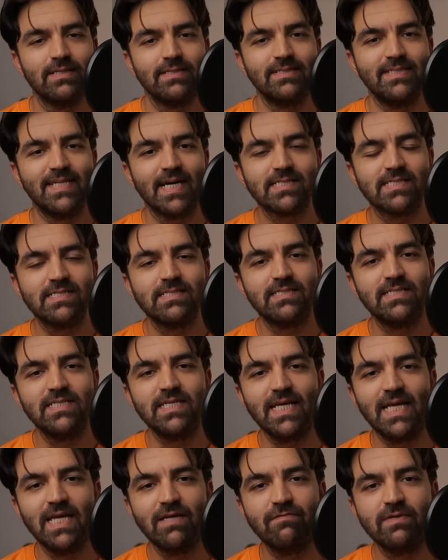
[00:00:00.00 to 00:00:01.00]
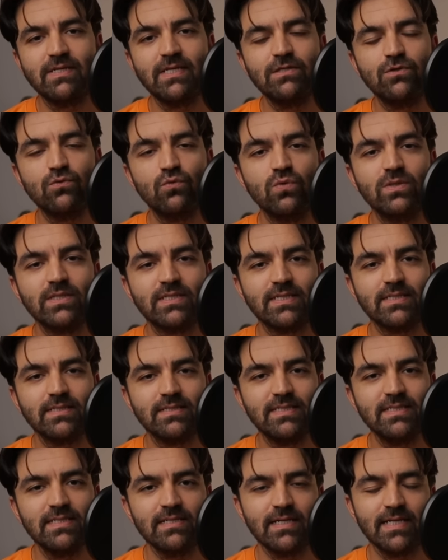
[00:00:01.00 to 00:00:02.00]
Das ist die ewige Jugend
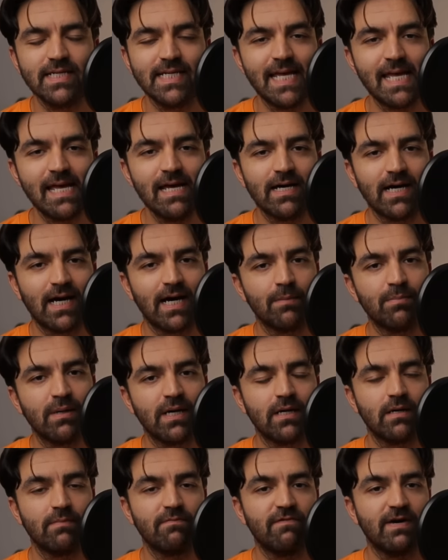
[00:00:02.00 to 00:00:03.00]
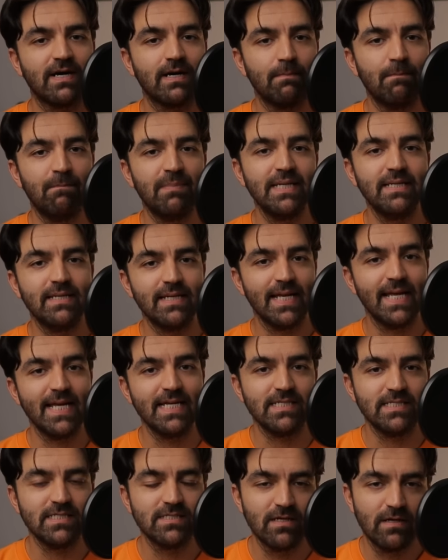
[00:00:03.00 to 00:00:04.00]
in dir. Ehe Abraham war, bin
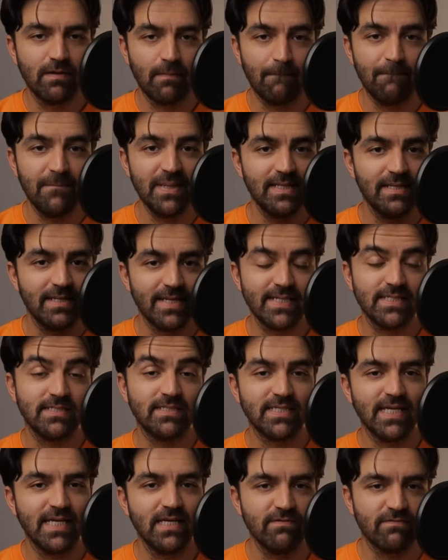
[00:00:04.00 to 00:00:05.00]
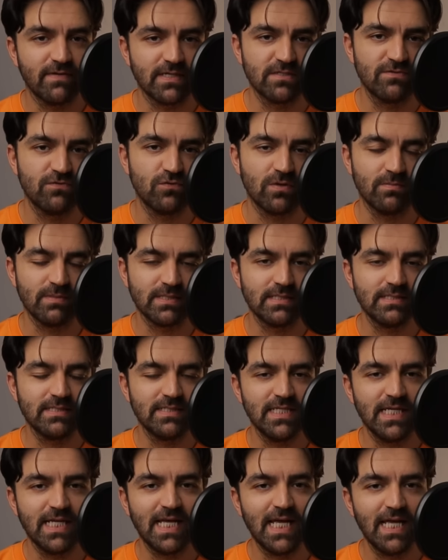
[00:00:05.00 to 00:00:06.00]
ich. Bin ich, Gegenwartsform. Es ist
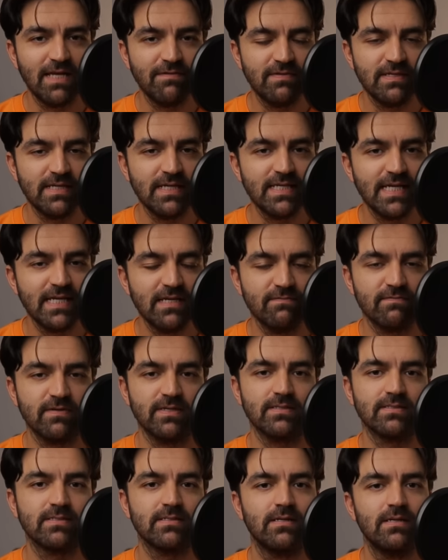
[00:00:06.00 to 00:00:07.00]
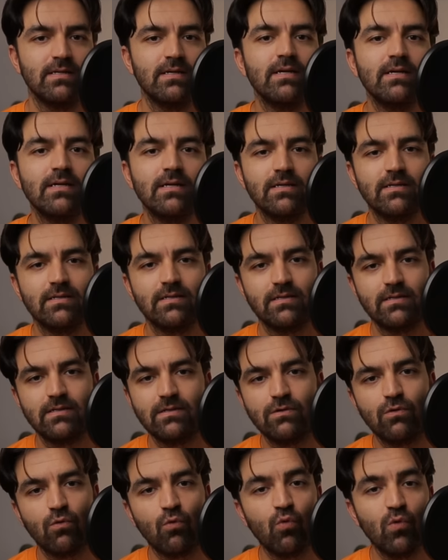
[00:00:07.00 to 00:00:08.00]
die ewige Gegenwart.
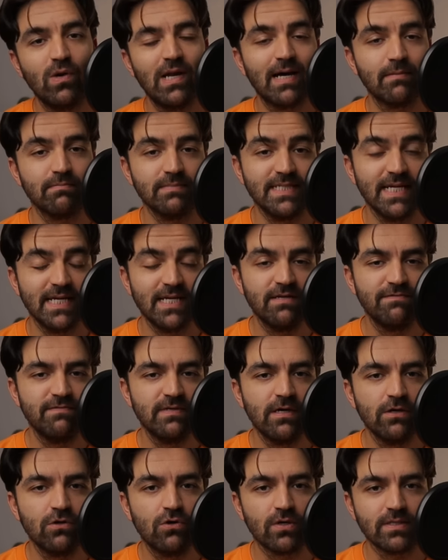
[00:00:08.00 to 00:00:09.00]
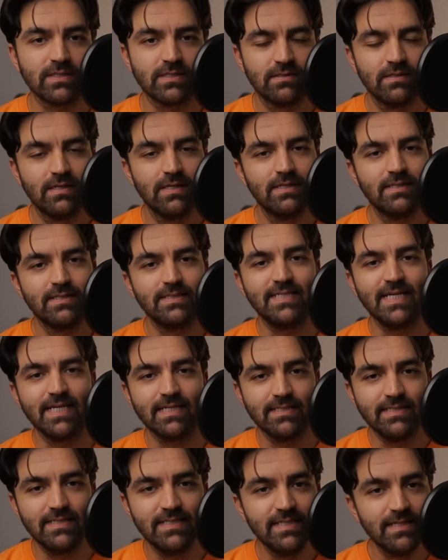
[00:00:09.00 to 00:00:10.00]
O Lamm, der ewige Gott, der
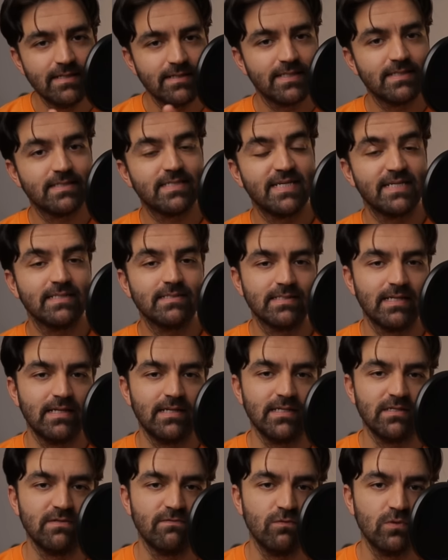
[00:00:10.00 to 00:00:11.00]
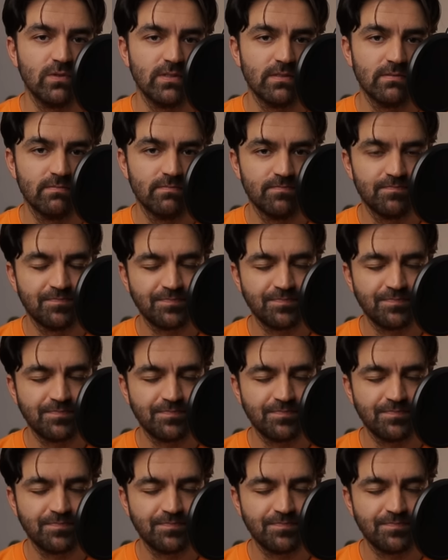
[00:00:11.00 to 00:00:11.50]
dir ins Herz gelegt wurde.